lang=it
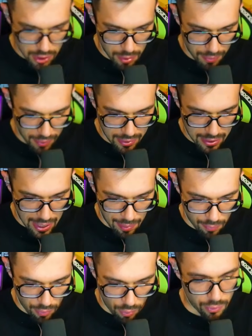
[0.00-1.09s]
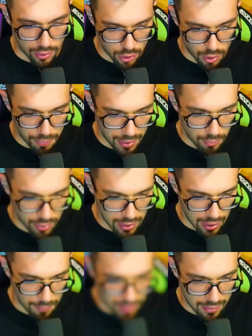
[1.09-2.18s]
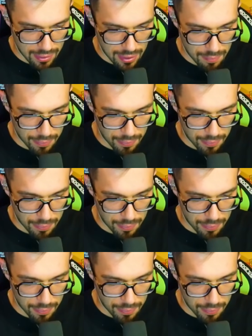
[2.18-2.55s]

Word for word: Ci prendiamo un altro il primo, chiaramente,